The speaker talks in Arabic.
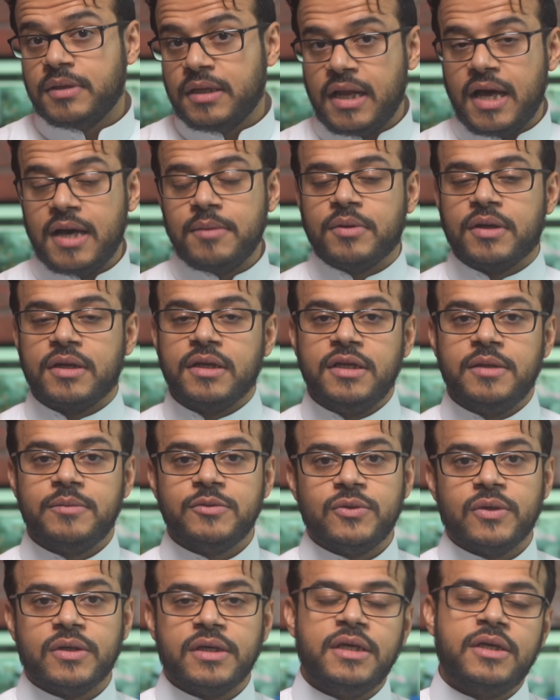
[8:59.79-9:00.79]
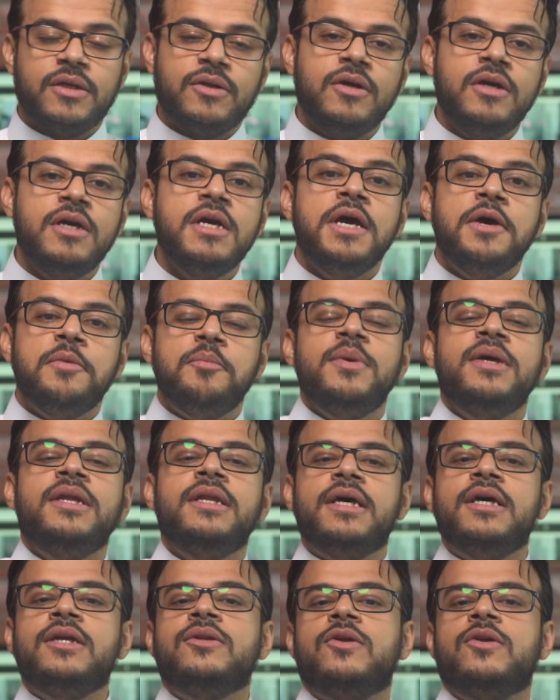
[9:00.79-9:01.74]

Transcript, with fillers: الامر اللي احنا متوقعينه من انه